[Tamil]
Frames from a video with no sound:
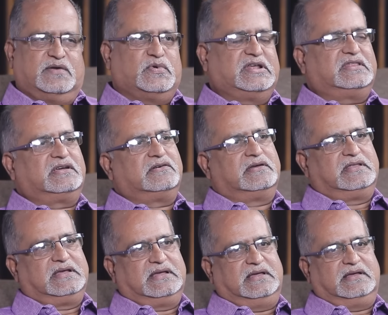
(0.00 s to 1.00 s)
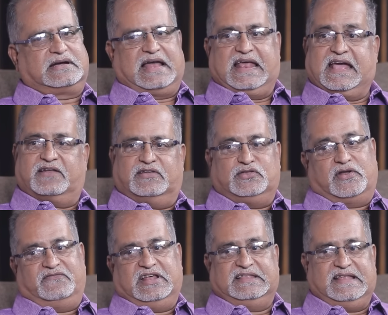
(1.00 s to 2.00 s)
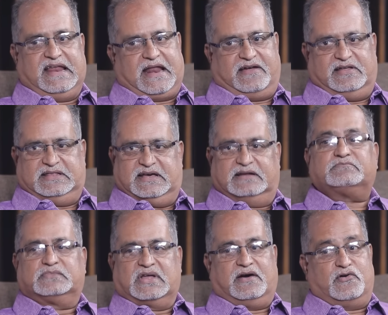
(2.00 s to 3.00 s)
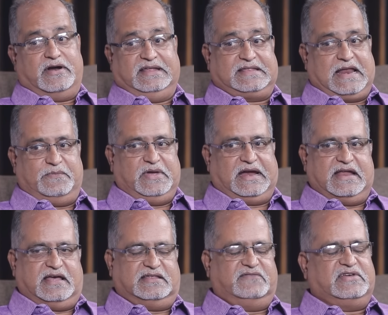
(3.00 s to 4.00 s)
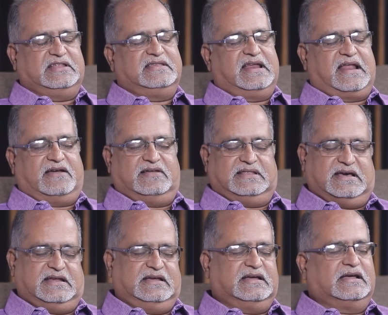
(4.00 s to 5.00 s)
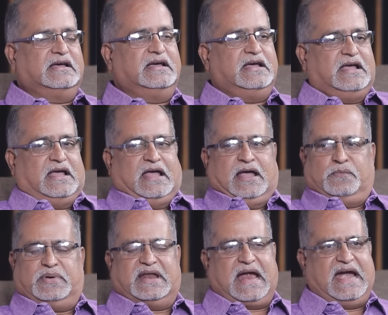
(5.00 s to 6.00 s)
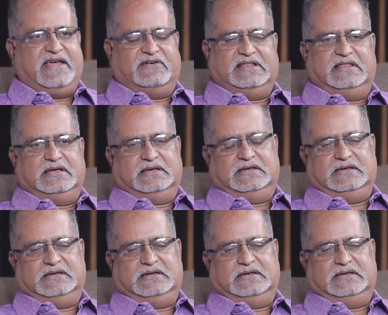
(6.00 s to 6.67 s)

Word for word: திருமணத்துக்கு வந்து கலைஞர் வந்து ஒரு விருந்தினராக வந்தார் அவருடைய தலைமை கிடையாது விருந்தினராக வந்தார் பின்னாடி வந்து